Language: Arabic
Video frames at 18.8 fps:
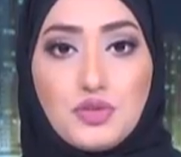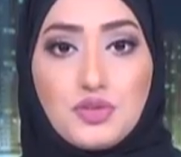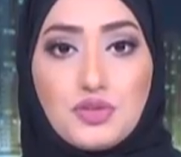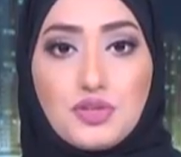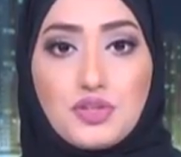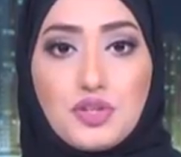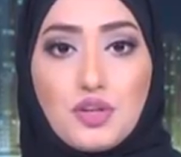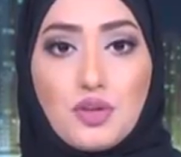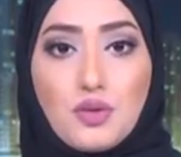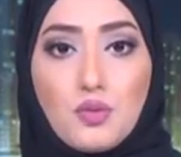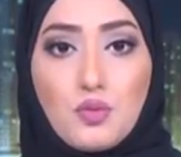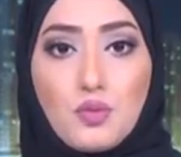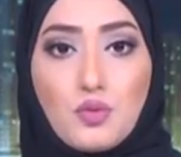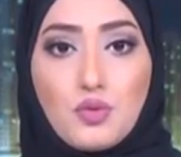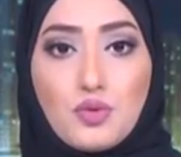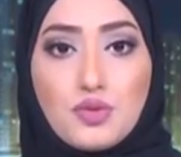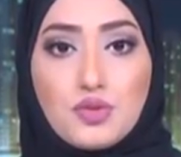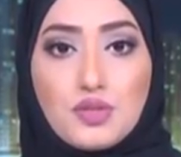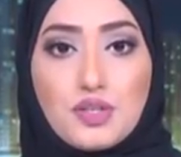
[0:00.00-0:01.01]
العامة
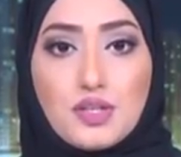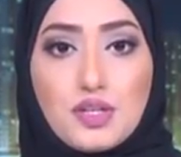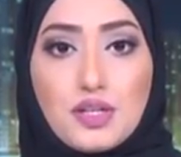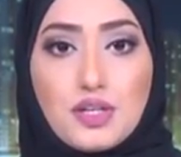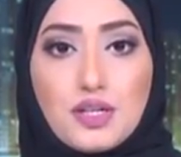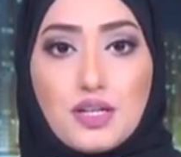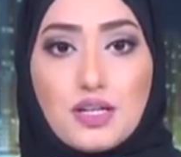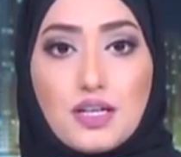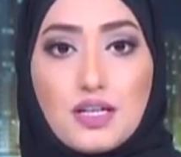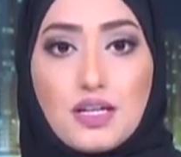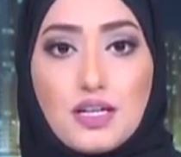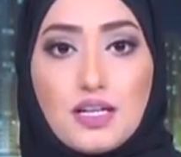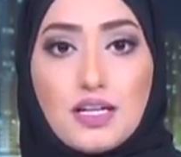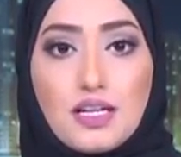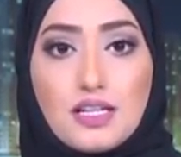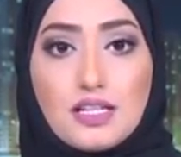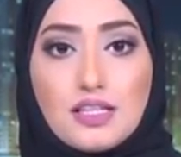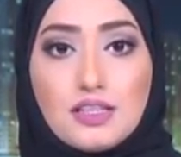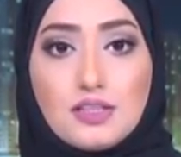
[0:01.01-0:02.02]
لشرطة دبي
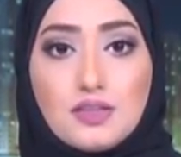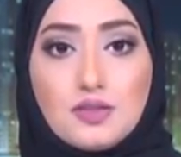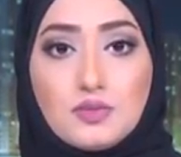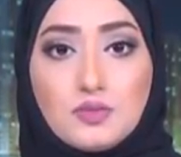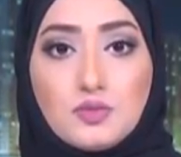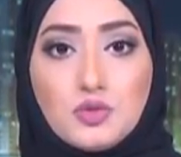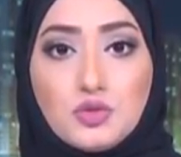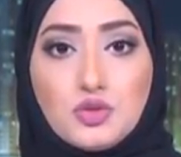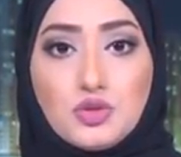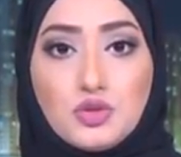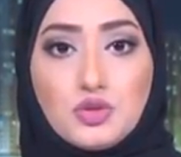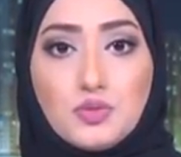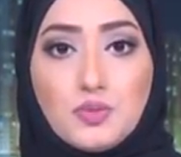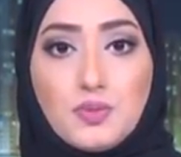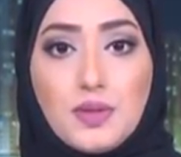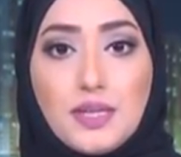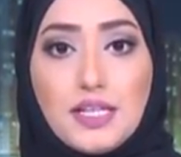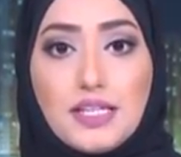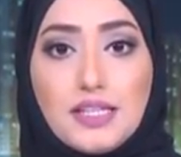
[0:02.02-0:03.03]
في منطقة سيتي
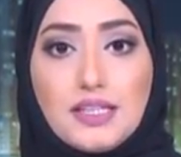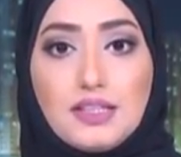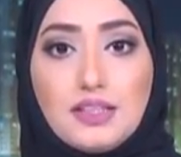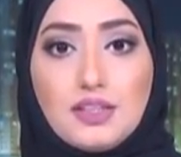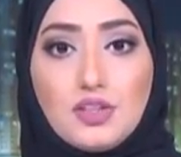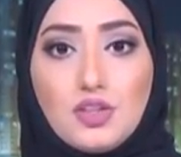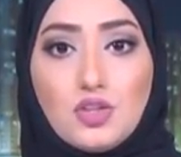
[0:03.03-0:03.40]
ووك